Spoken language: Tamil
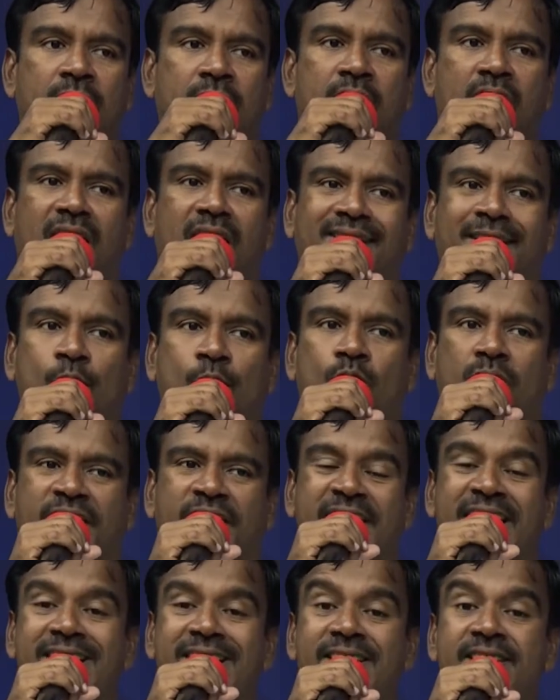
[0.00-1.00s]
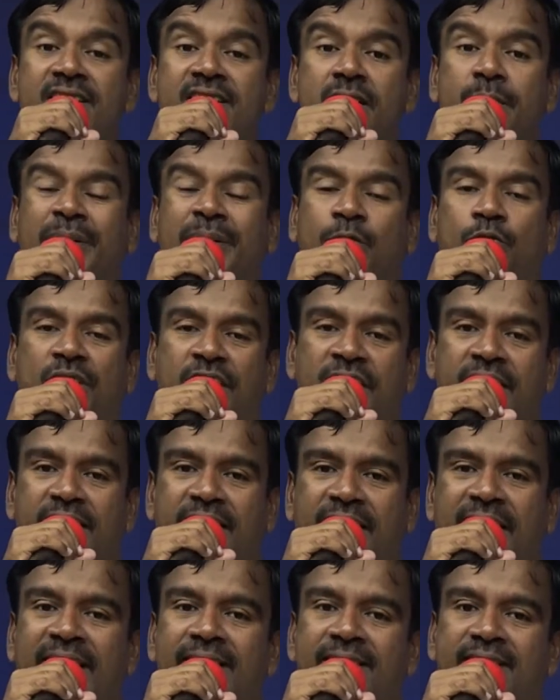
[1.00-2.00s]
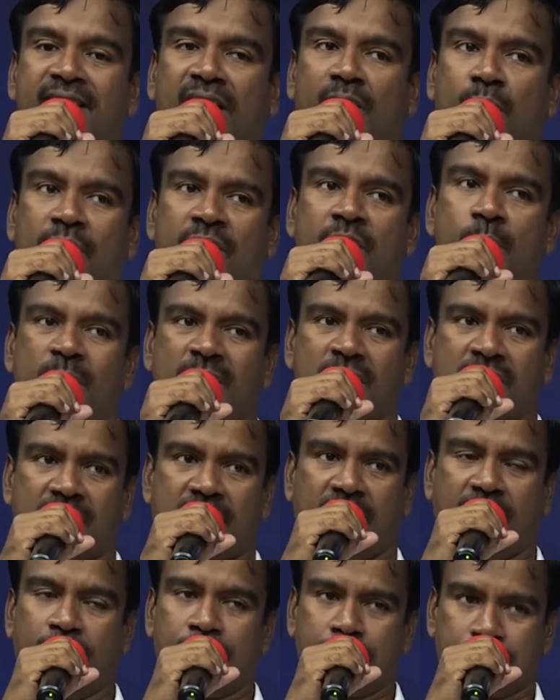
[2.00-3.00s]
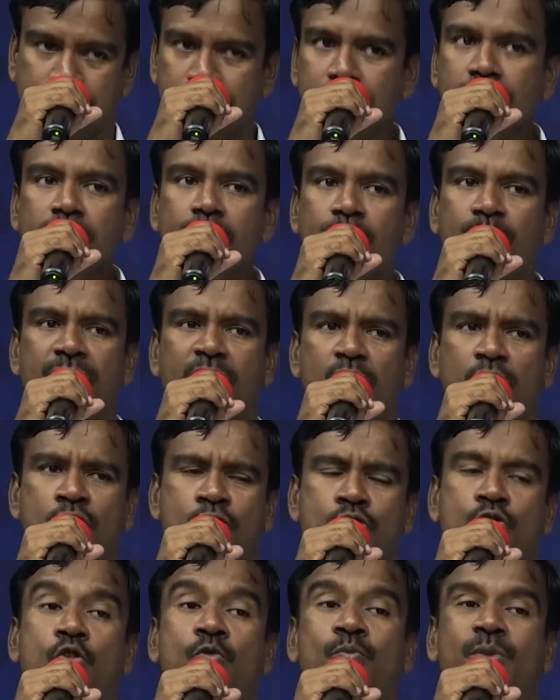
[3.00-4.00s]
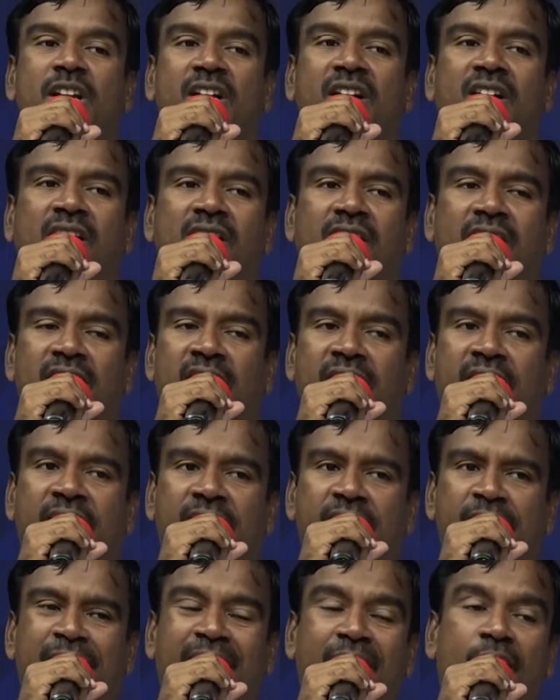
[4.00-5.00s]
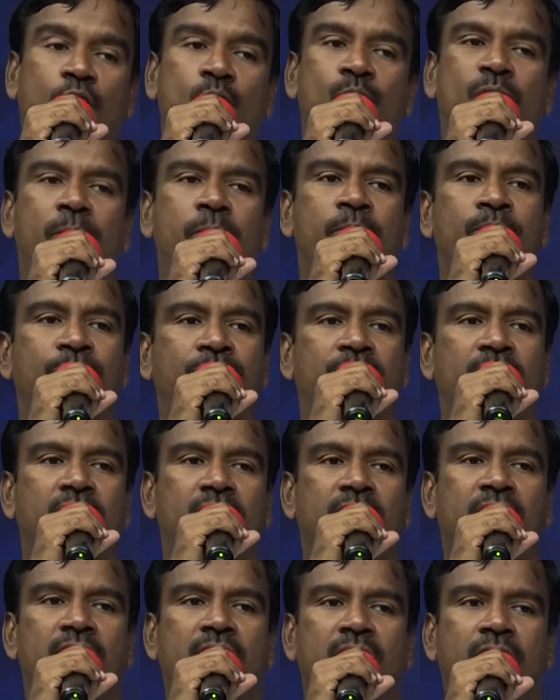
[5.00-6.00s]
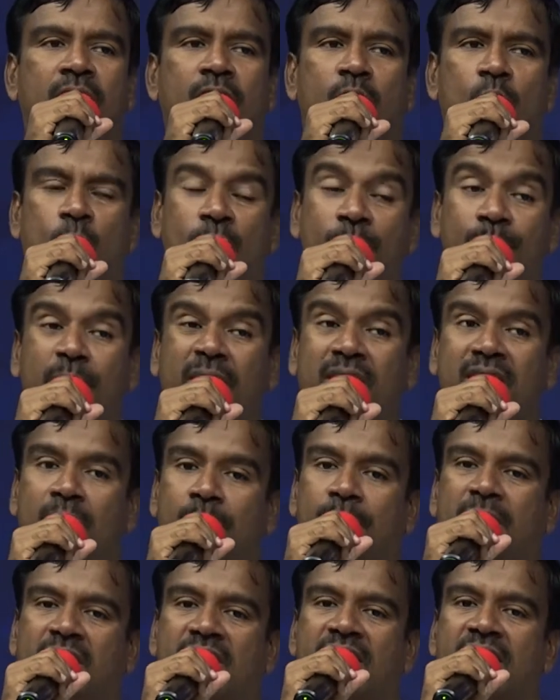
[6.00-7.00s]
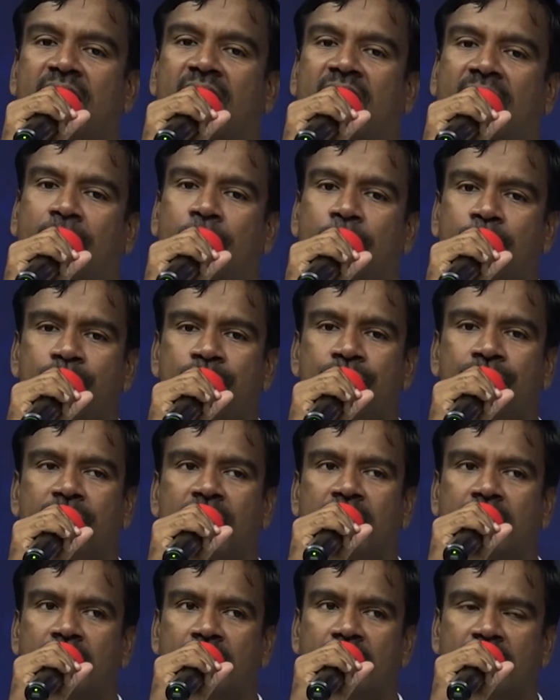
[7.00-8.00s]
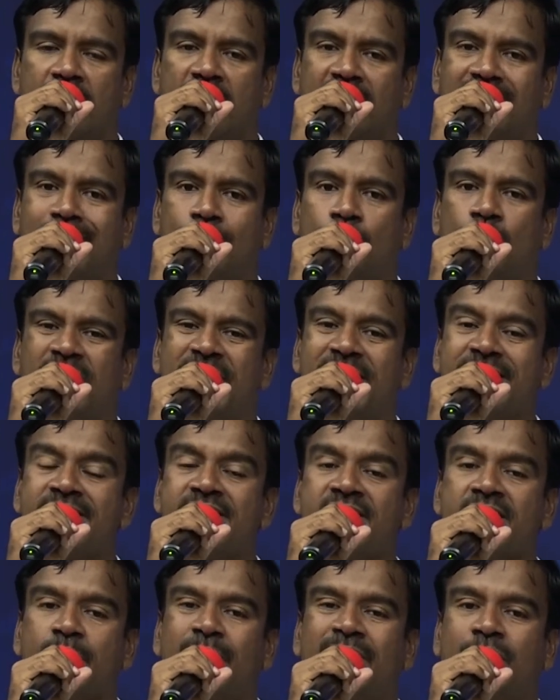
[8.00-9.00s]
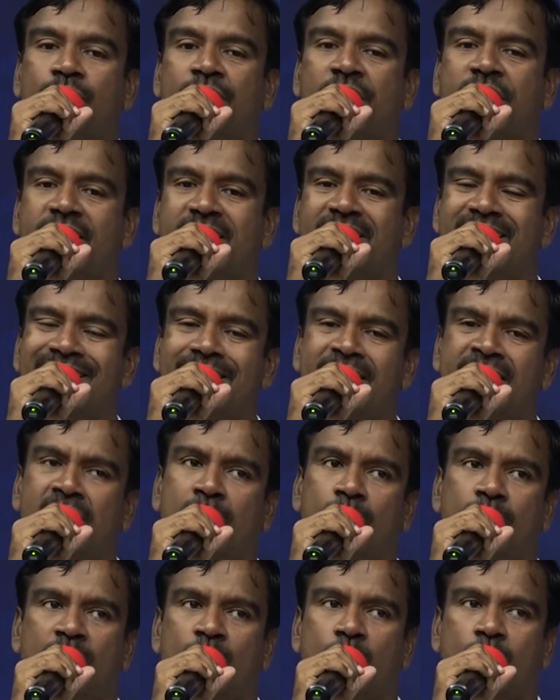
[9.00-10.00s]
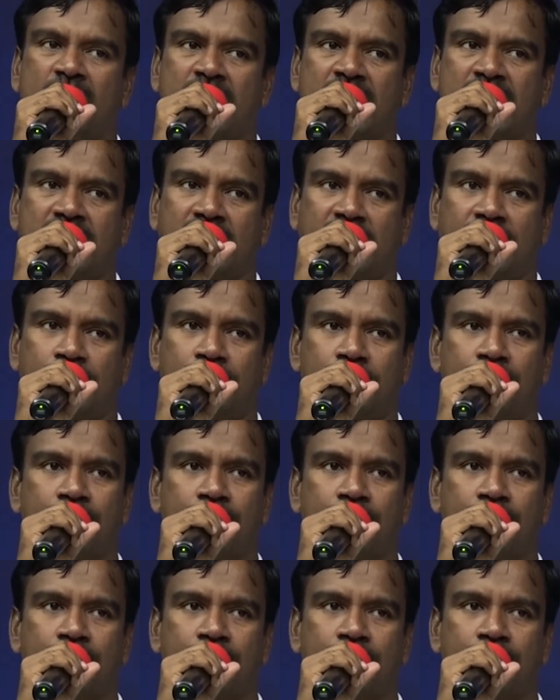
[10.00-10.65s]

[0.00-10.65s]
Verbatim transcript: அதனுடைய இருபத்தி எட்டாவது வசனம் ரோமருக்கு எழுதின நிருபம் ஒன்பதாம் அதிகாரம் அதனுடைய இருபத்தி எட்டாவது வசனம்